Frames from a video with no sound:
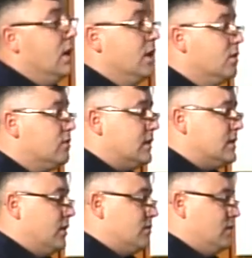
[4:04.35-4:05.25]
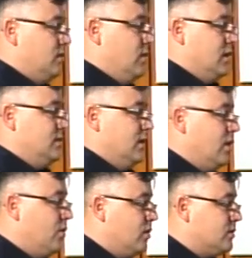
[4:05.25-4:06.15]
I odwracając sytuację,
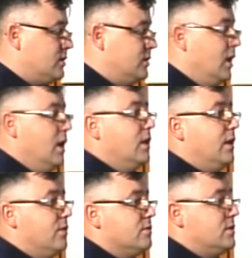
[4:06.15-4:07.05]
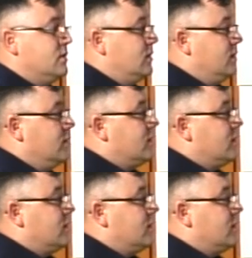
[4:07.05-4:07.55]
kierujący, jadący,